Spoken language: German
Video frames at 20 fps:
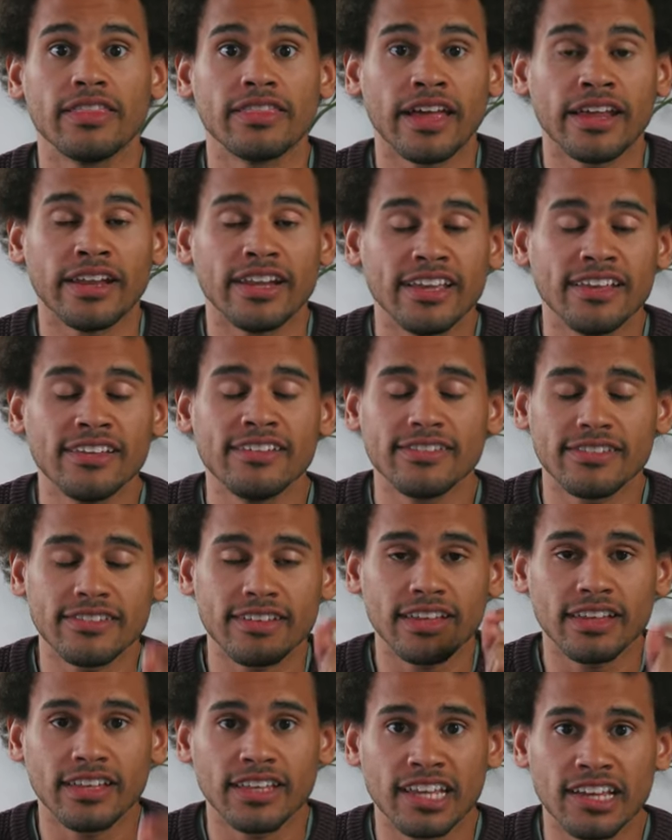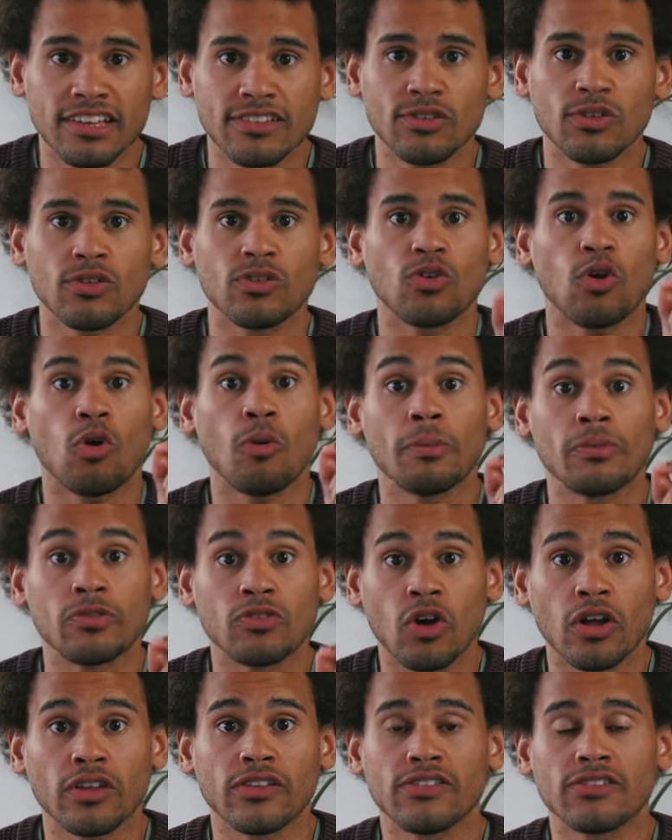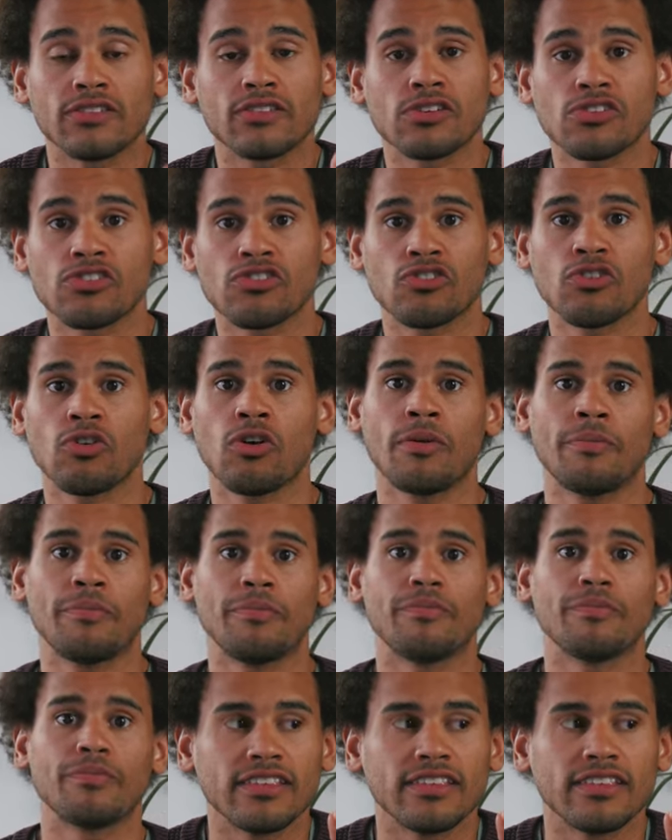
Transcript: dann ist Jesus umsonst gestorben.